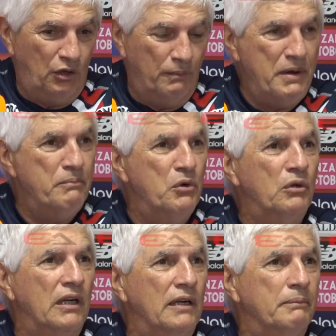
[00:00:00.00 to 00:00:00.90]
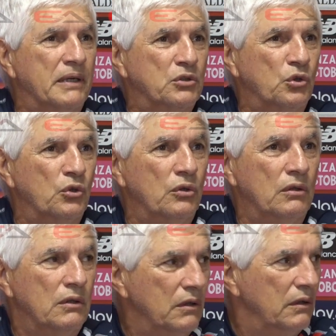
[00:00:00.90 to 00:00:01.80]
Lo mismo que le pasó
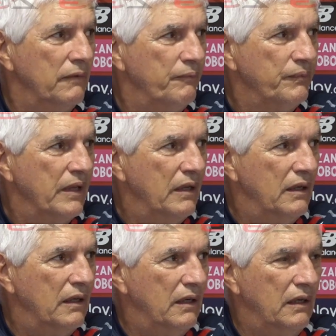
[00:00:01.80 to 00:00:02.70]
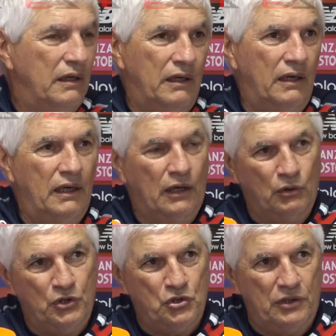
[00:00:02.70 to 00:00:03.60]
el
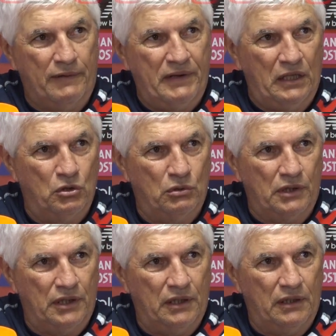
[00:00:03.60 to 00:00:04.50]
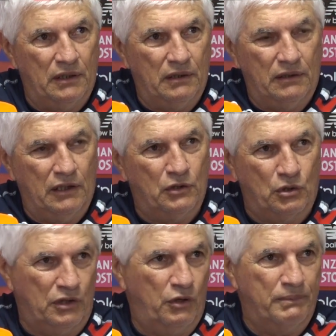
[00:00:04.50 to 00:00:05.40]
acondicionamiento que, del
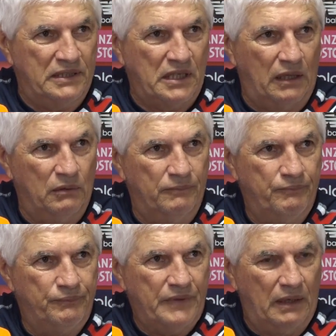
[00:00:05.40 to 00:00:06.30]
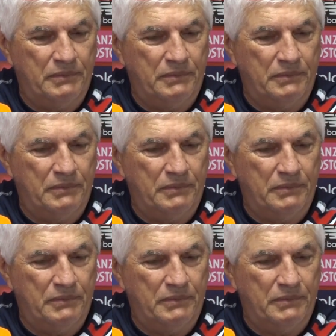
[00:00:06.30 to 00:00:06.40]
torneo pasado, al